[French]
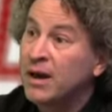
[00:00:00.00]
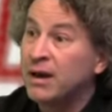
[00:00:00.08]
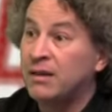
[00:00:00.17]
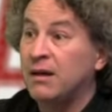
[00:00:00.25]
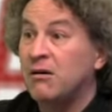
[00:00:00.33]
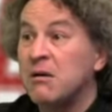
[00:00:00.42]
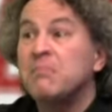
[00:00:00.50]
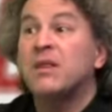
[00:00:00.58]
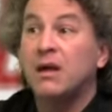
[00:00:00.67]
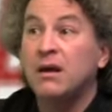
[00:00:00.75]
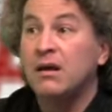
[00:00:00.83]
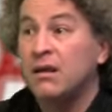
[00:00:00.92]
et c'est quand même
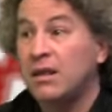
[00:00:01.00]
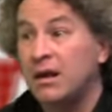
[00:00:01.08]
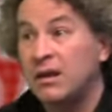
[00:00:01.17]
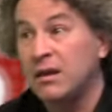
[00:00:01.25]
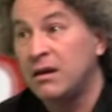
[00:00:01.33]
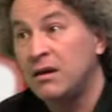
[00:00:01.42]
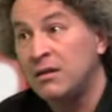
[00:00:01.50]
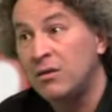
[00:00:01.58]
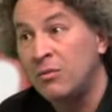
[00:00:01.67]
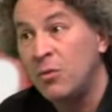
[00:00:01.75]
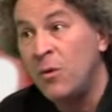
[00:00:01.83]
très, très inquiétant.